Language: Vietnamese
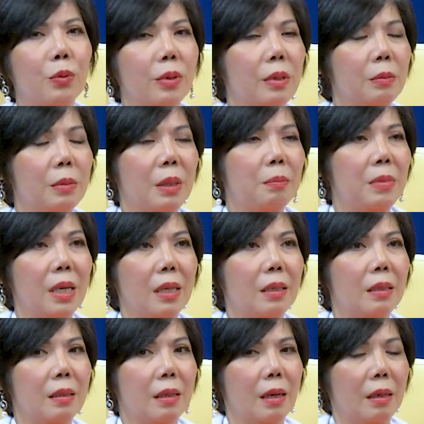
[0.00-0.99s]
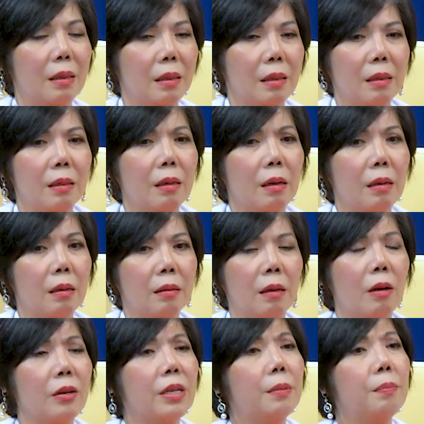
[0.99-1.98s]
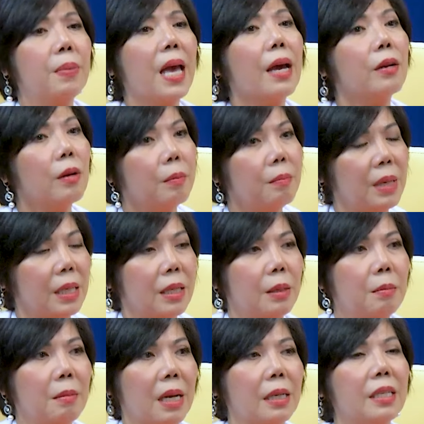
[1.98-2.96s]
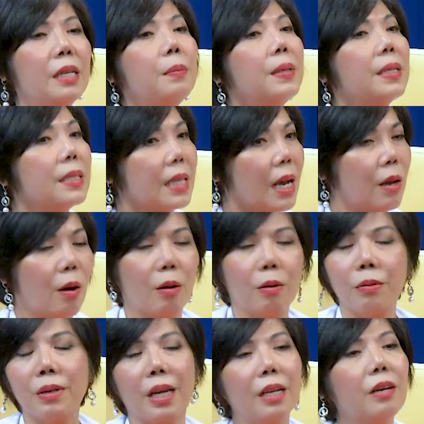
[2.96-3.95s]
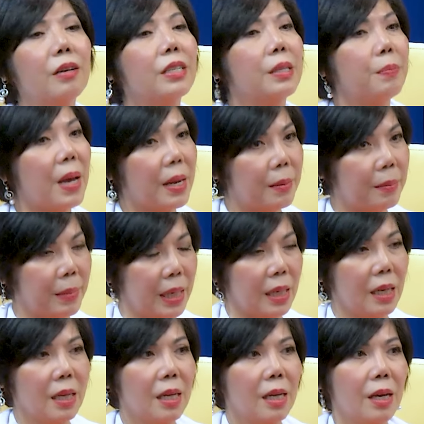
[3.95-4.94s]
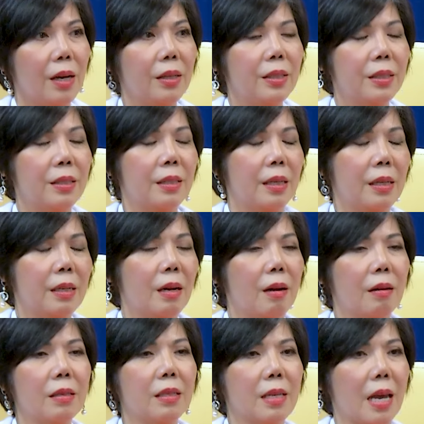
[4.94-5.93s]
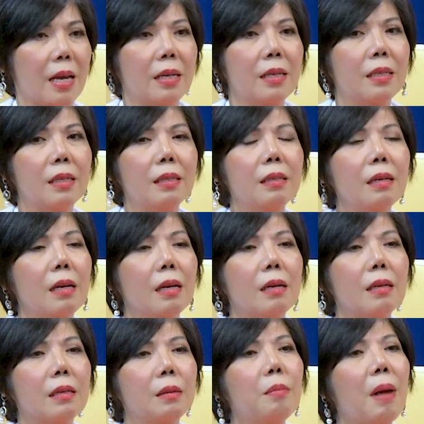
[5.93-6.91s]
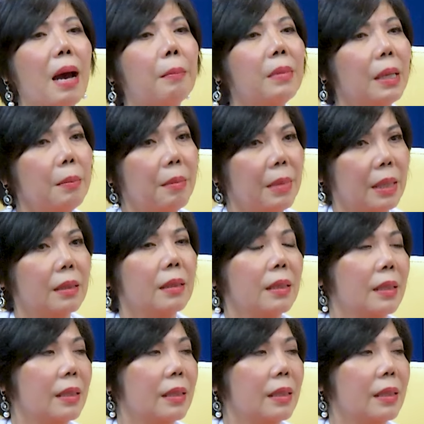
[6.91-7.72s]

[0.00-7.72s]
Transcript: người mà bị họ depend on mình, nhưng mà deep inside họ không nghĩ là họ depend mình, vậy họ sẽ cứ bám lấy mình.